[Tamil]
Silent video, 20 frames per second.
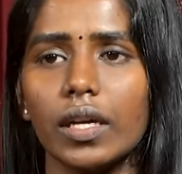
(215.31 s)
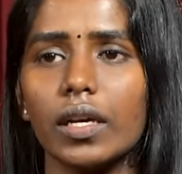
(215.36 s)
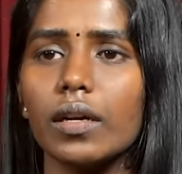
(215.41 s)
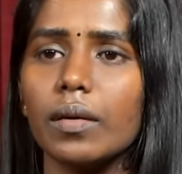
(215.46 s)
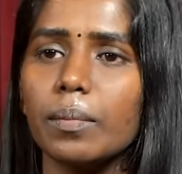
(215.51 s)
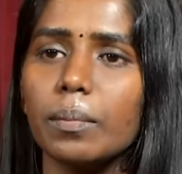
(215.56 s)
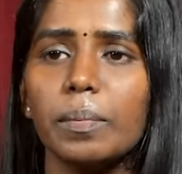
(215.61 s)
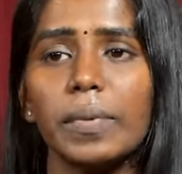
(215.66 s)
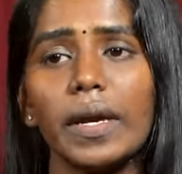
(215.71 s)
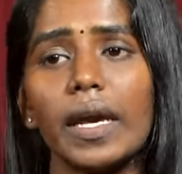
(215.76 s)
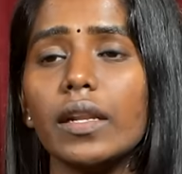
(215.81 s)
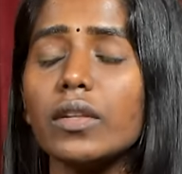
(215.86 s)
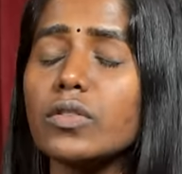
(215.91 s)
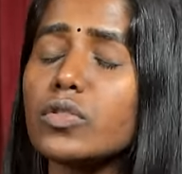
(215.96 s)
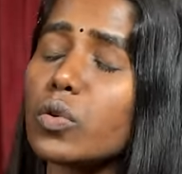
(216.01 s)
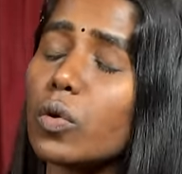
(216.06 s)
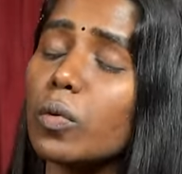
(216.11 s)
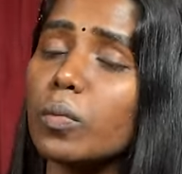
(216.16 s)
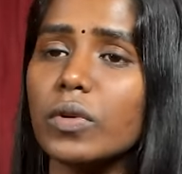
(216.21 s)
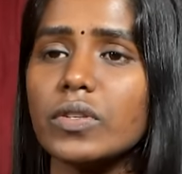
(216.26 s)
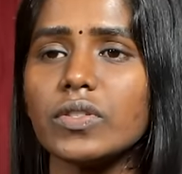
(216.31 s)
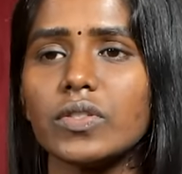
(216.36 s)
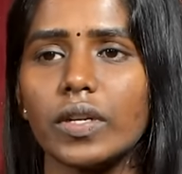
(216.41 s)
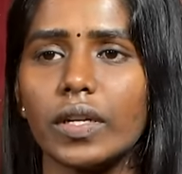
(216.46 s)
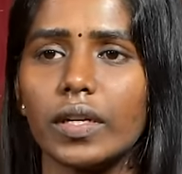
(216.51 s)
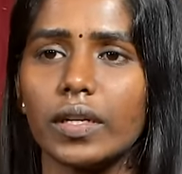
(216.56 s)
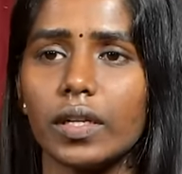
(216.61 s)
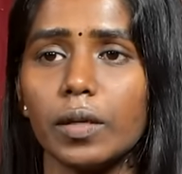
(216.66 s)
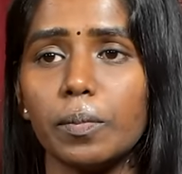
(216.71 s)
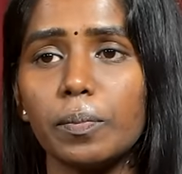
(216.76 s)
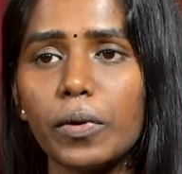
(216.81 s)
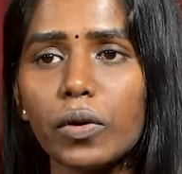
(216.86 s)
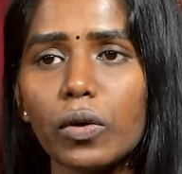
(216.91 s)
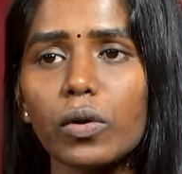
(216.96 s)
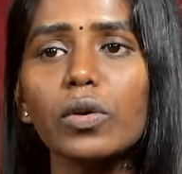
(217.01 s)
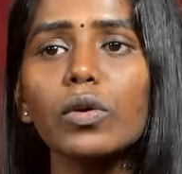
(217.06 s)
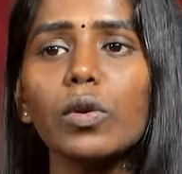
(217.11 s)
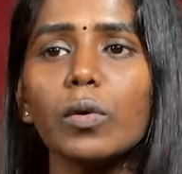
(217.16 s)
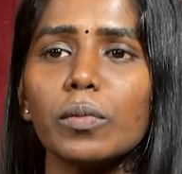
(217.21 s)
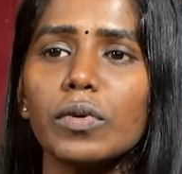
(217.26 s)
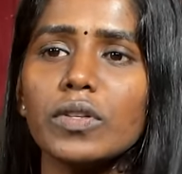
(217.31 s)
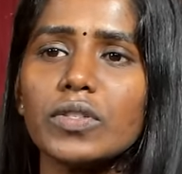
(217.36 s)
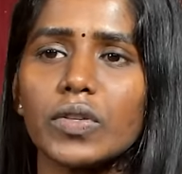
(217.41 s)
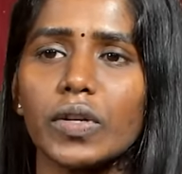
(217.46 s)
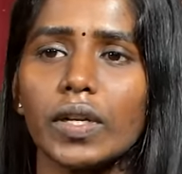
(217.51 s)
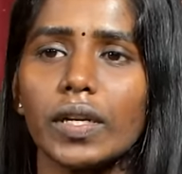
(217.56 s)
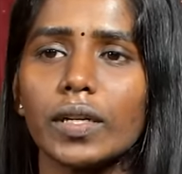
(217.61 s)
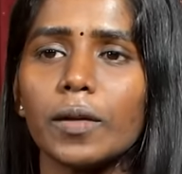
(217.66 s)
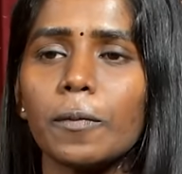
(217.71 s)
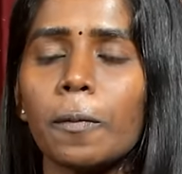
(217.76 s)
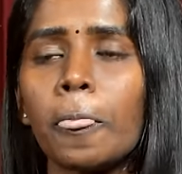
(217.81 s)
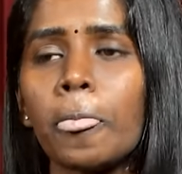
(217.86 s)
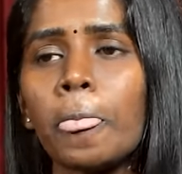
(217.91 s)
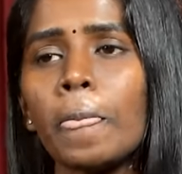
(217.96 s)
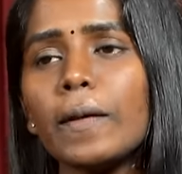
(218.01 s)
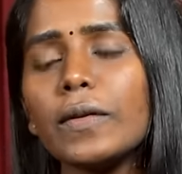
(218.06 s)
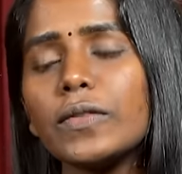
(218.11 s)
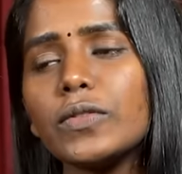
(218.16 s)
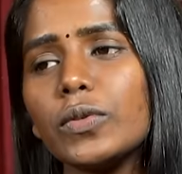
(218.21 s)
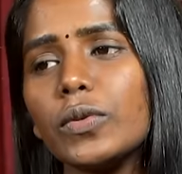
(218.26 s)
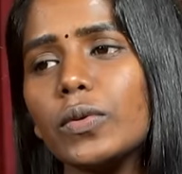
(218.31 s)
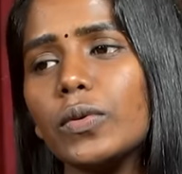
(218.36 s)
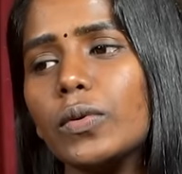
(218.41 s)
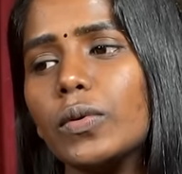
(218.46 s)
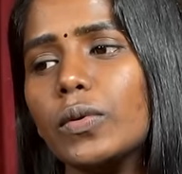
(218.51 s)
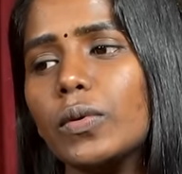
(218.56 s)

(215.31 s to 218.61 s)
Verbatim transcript: எங்கள் பேரண்ட்ஸ் ரொம்ப ஸ்ட்ரிக்ட் இப்போ கூட ரொம்ப ஸ்ட்ரிக்ட் ஸோ